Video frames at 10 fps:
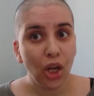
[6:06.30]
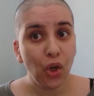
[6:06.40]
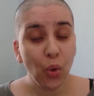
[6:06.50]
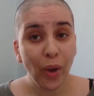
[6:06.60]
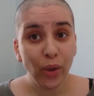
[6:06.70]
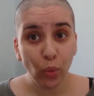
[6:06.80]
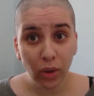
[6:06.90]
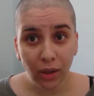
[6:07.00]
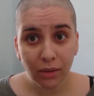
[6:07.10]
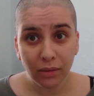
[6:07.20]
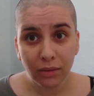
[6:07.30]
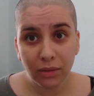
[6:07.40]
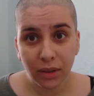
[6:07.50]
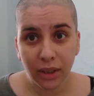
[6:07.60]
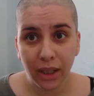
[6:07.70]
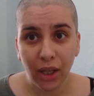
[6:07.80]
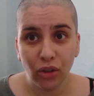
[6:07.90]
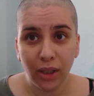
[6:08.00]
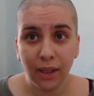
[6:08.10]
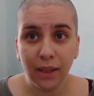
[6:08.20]
No ayuda que
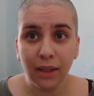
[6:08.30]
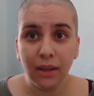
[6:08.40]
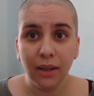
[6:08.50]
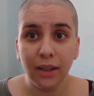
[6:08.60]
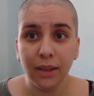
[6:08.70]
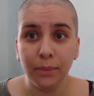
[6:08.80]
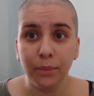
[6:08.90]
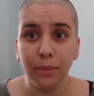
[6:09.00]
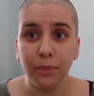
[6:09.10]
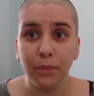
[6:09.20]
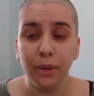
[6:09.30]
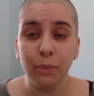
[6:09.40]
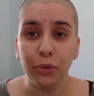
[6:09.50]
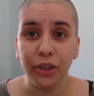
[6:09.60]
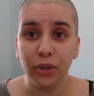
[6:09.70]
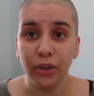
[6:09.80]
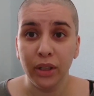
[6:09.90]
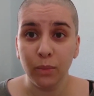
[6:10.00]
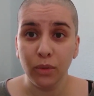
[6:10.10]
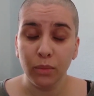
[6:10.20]
yo tenga em,
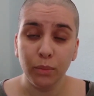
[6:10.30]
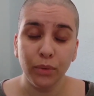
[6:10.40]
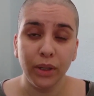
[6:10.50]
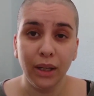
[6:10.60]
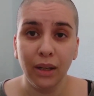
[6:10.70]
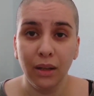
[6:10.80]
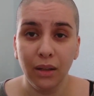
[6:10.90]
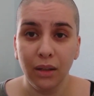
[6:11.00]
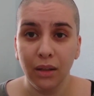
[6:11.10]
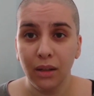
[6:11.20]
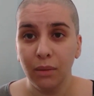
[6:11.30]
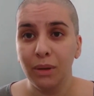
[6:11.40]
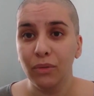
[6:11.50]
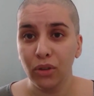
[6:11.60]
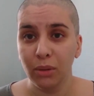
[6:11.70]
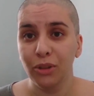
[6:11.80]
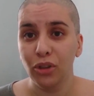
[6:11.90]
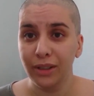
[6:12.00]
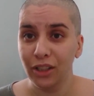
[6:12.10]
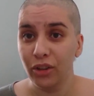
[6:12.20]
hipotiroidismo, porque el mal funcionamiento
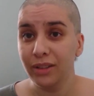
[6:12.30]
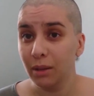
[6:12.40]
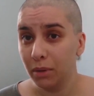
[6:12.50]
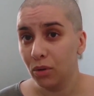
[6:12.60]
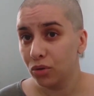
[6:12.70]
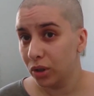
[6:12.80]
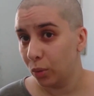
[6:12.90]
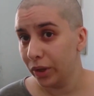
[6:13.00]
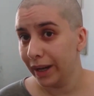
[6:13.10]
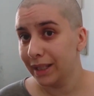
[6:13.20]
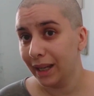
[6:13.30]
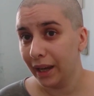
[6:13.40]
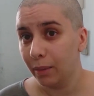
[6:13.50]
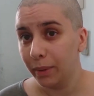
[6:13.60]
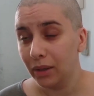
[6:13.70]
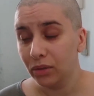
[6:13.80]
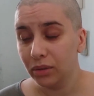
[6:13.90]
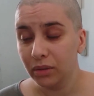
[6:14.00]
de la tiroides también contribuye a que se caiga el pelo.